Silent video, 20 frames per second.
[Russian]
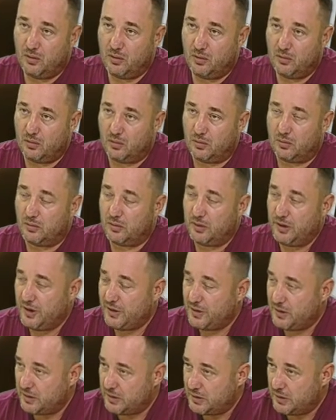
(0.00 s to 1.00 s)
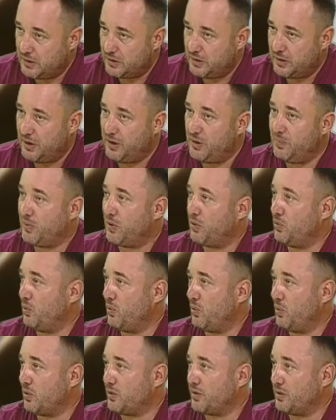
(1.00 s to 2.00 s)
Ну, есть среди
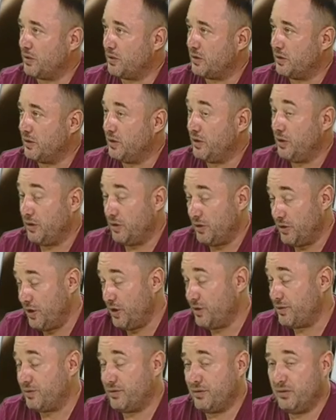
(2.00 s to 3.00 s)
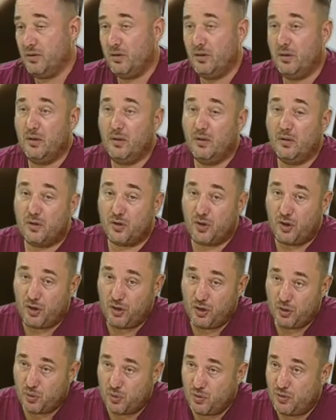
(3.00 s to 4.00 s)
прокурорских такие, есть.
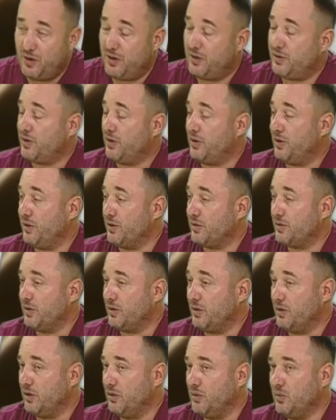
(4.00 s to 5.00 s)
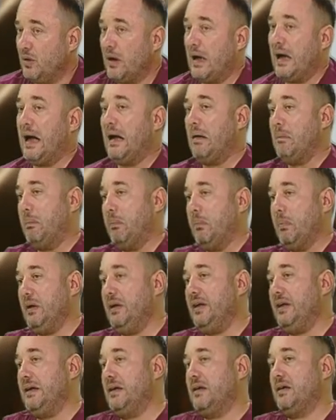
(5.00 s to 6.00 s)
Среди судейских есть такие. Но
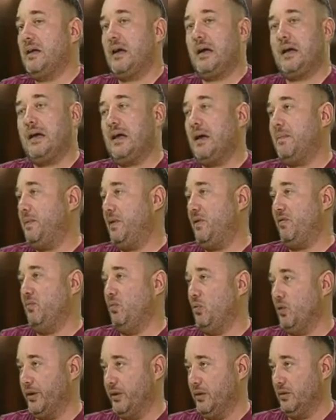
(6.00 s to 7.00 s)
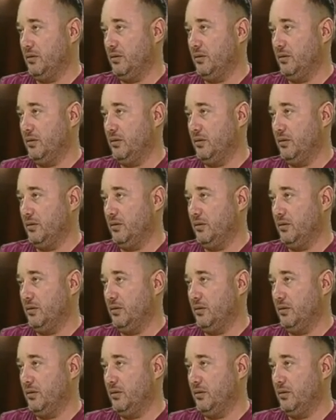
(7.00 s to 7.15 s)
их как капля в море.